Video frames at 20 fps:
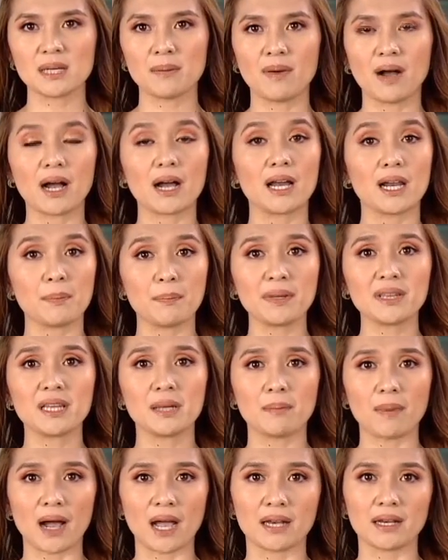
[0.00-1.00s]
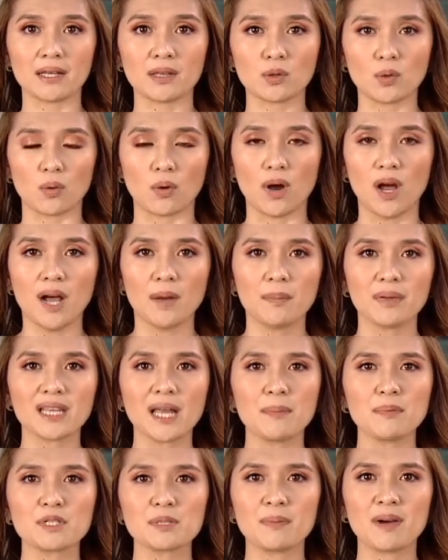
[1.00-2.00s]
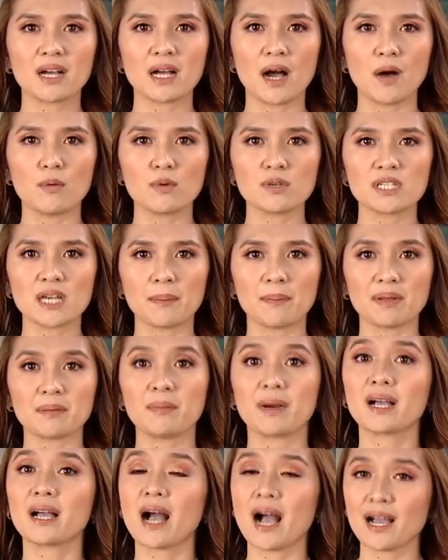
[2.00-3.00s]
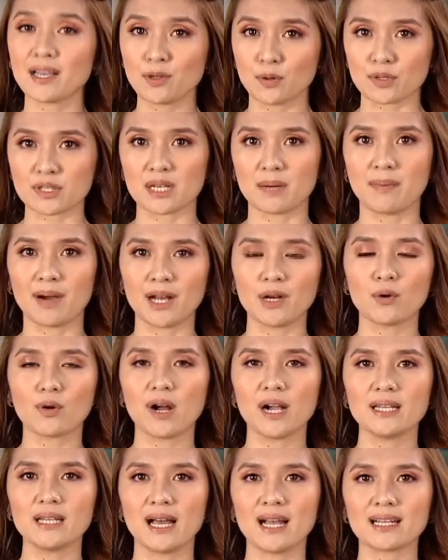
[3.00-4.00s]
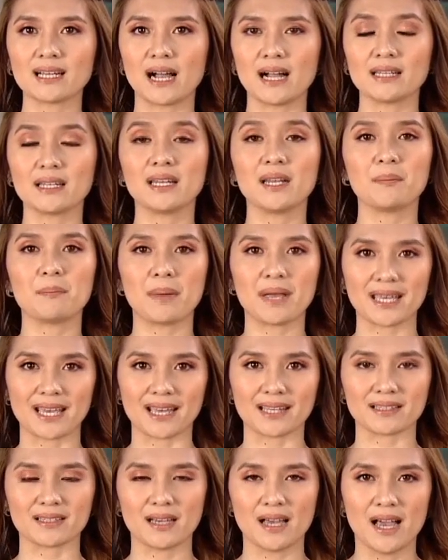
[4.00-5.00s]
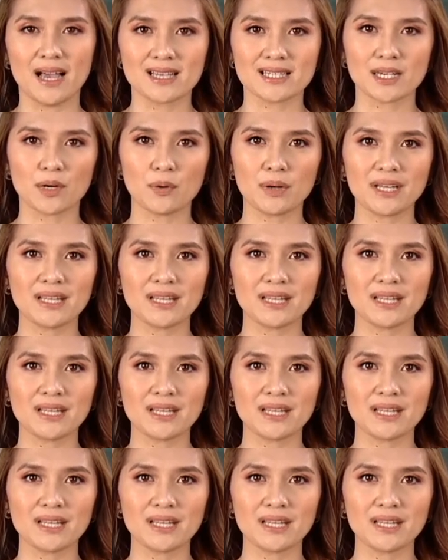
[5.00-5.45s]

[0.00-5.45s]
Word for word: sa mga kalapit na bayan nito matapos magkausap at magkaayos ang mga lokal na alkalde ng Benguet. Sa